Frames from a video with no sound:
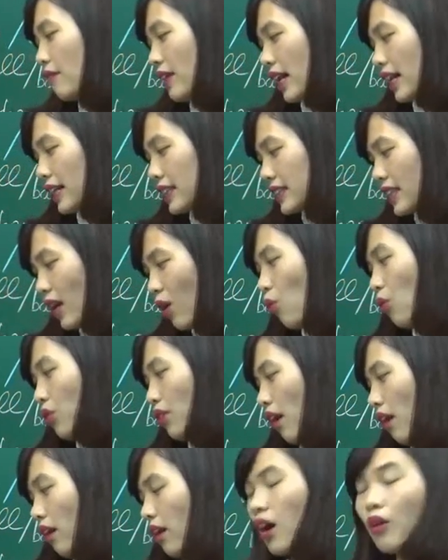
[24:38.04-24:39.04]
và đằng sau của
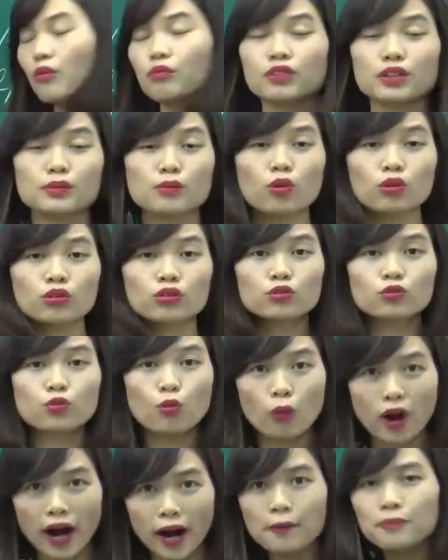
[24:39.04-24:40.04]
nó cộng với một
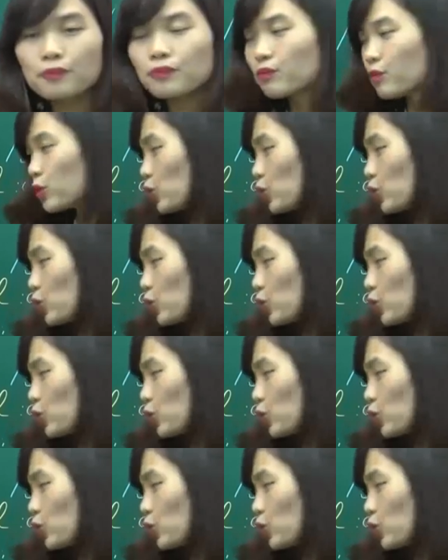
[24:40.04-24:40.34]
phụ âm.